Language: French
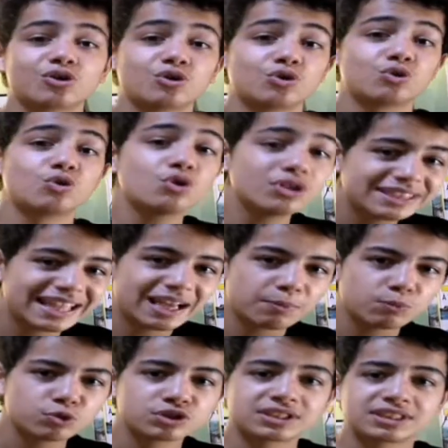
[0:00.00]
le
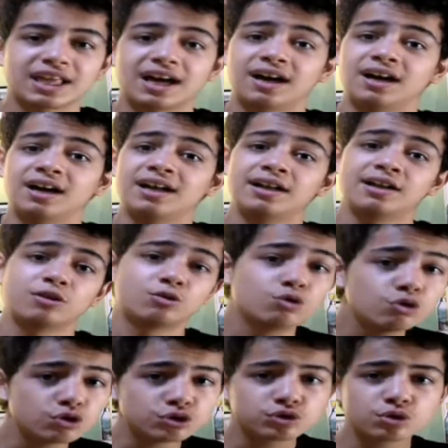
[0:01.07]
thermostat,
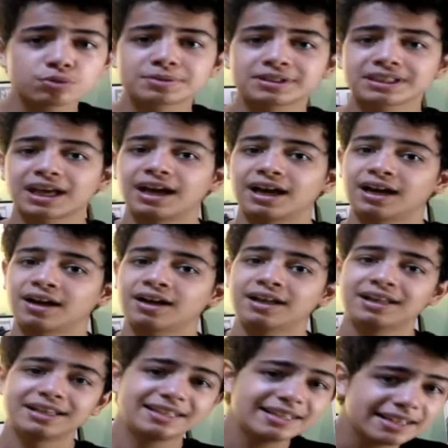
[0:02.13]
le substrat,
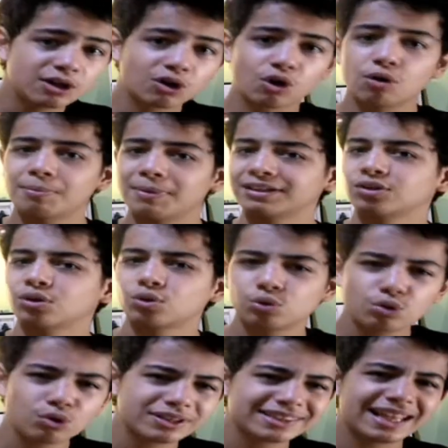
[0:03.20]
l'hygromètre,
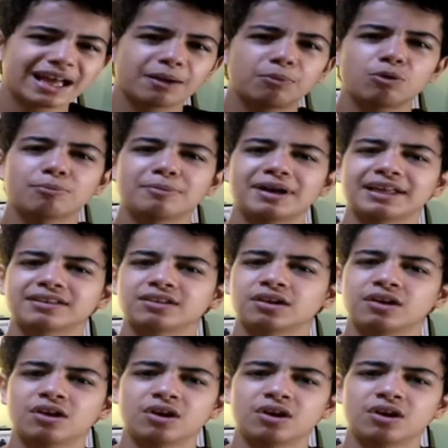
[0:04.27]
le thermomètre,